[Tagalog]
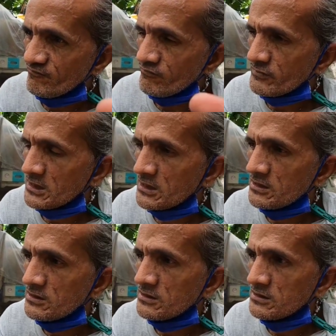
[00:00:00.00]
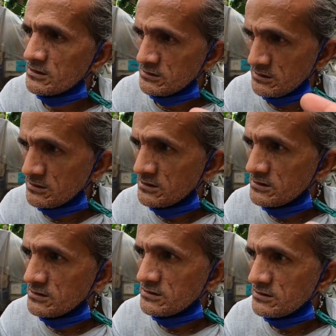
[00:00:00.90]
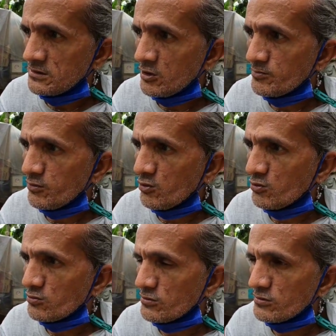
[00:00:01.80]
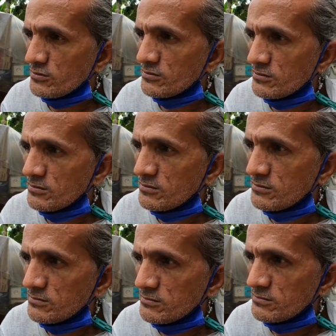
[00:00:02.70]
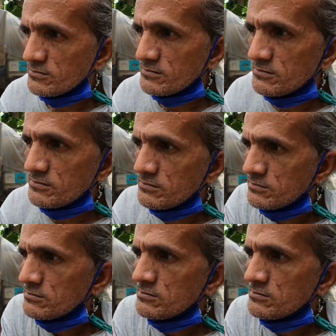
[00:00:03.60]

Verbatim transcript: sinabi sa'yo ng mga magulang mo yon Opo. baka hindi na- baka inaano ka lang